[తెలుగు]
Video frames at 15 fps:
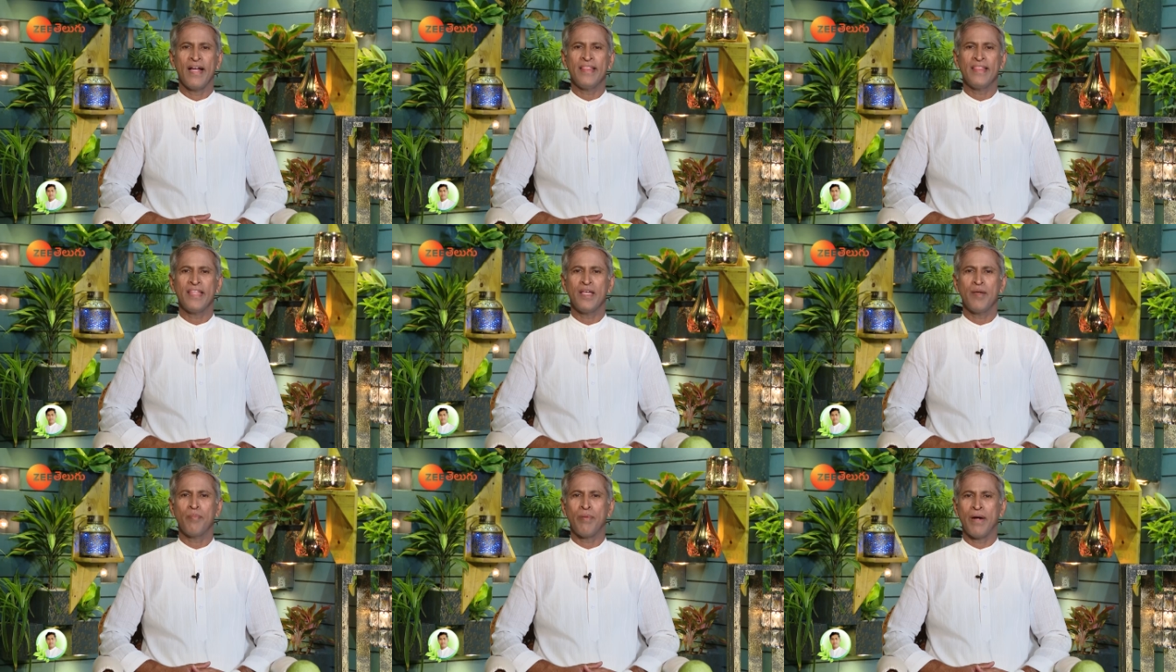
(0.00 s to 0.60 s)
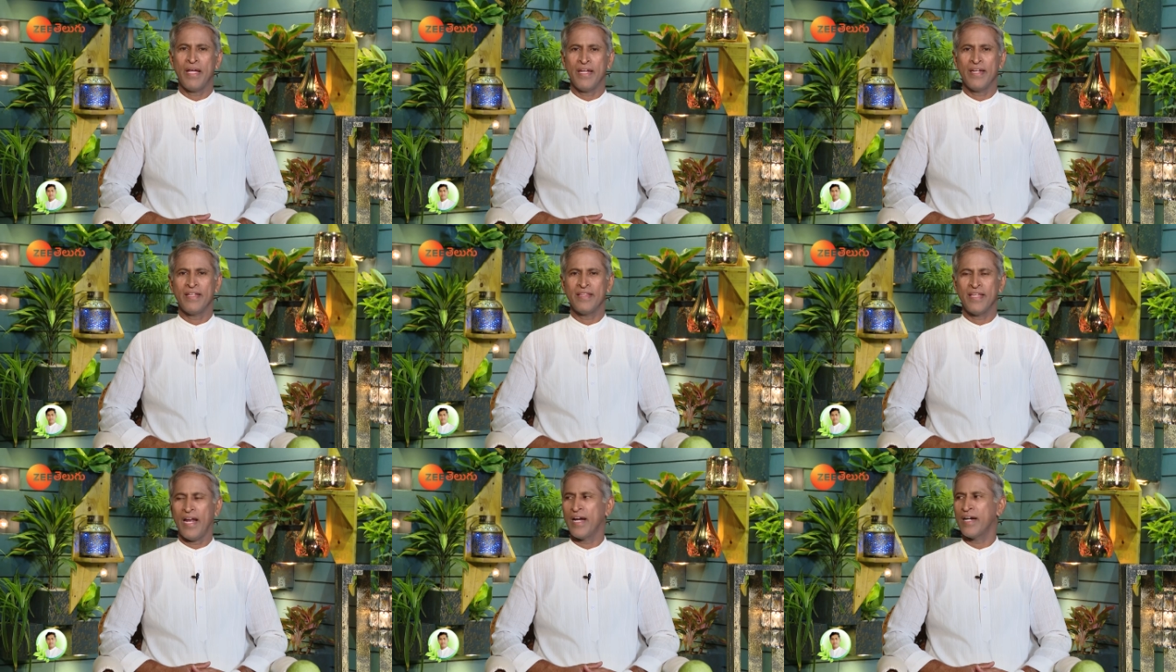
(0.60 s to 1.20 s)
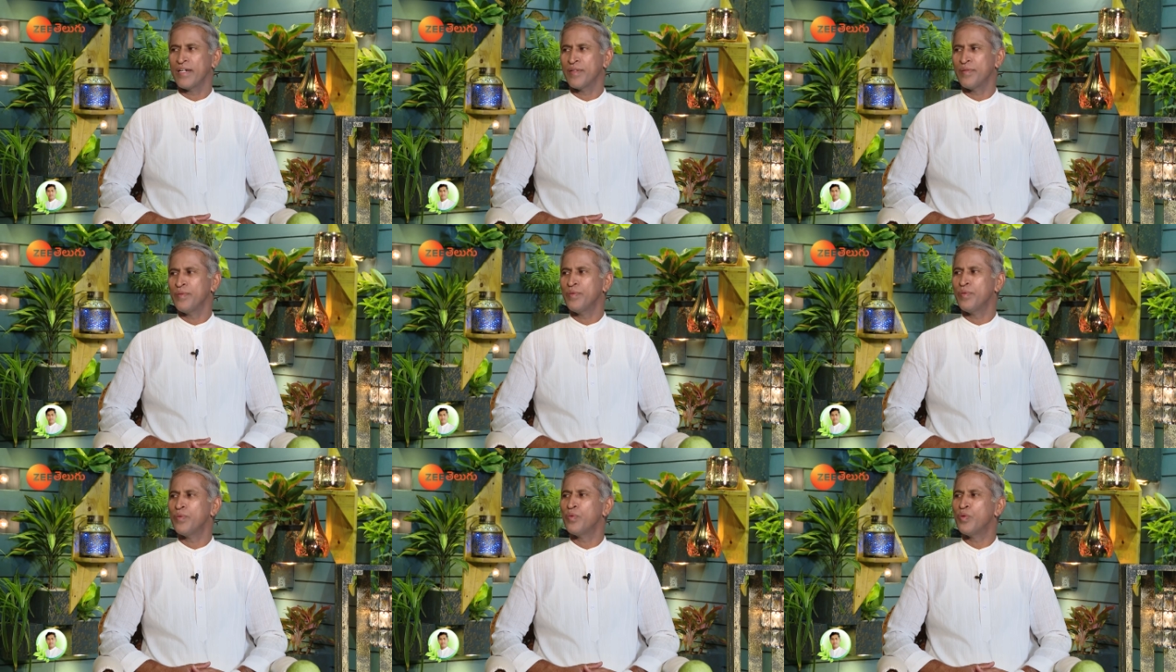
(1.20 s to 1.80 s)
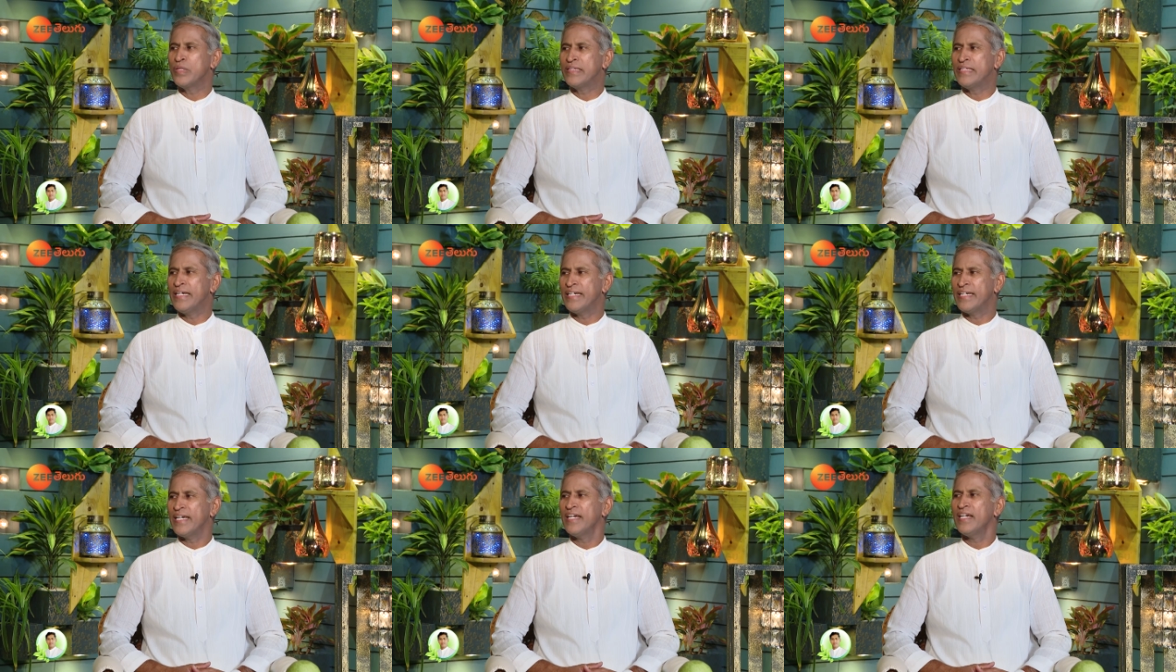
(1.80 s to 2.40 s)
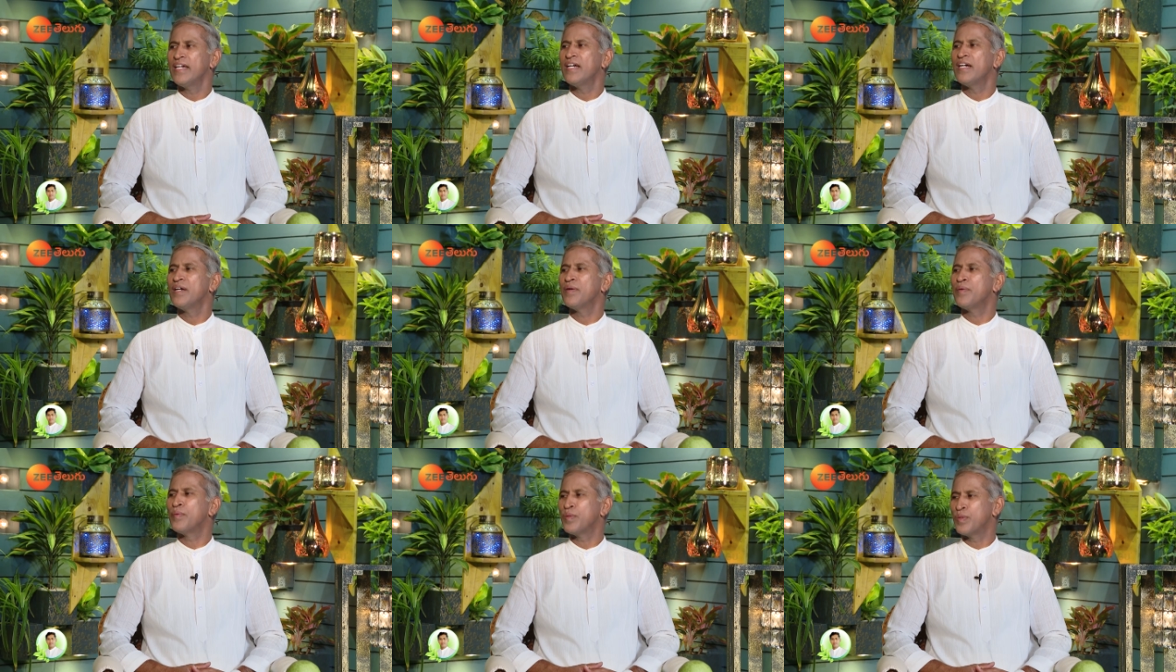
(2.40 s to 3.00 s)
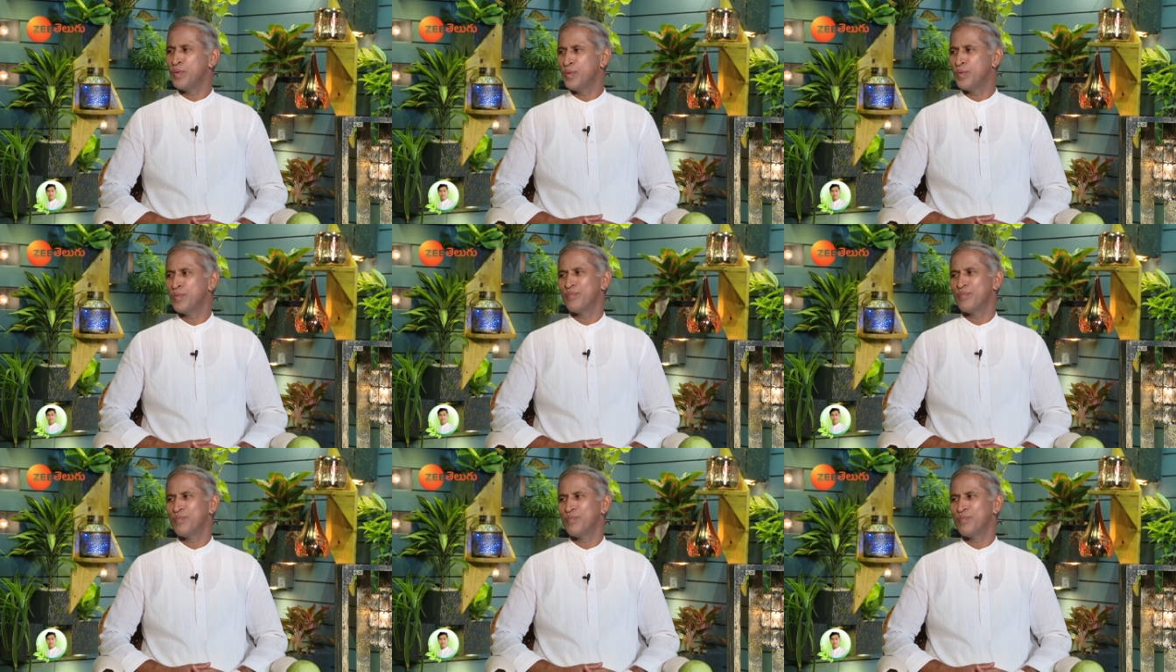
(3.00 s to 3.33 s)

కల్తీ పాలని త్రాగటం వద్దంటే వద్దు